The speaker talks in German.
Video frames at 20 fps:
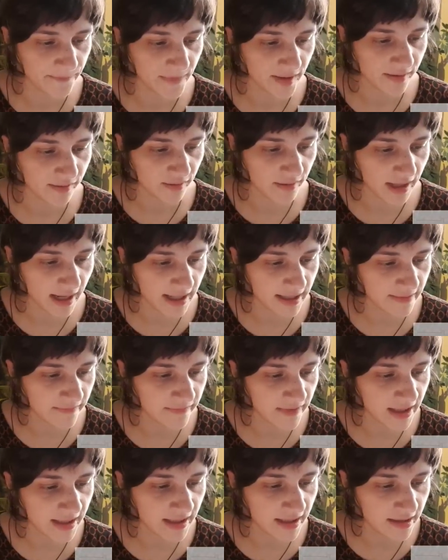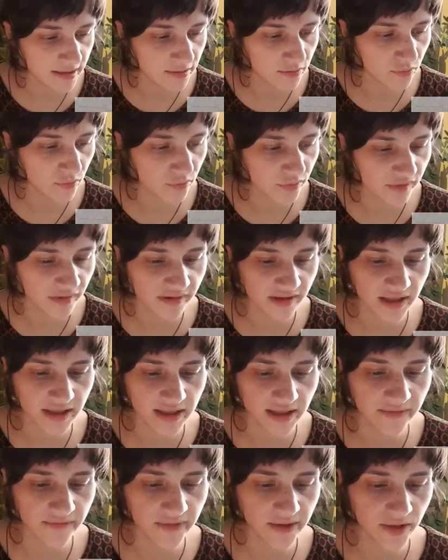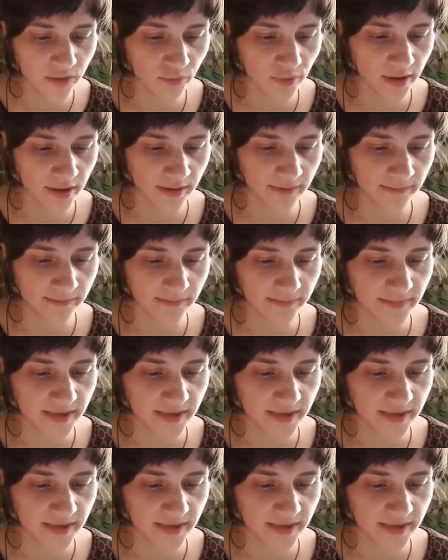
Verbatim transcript: solange wir in uns Individuen